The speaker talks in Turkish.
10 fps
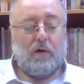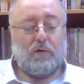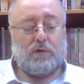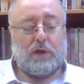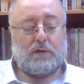
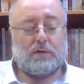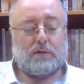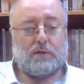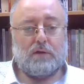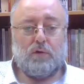
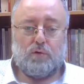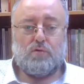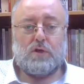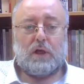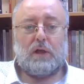Onlar
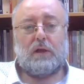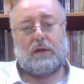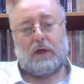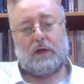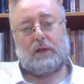güncelle
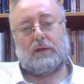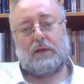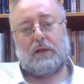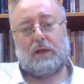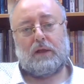
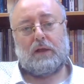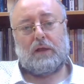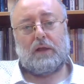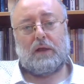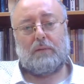tarihte
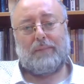dendiğinde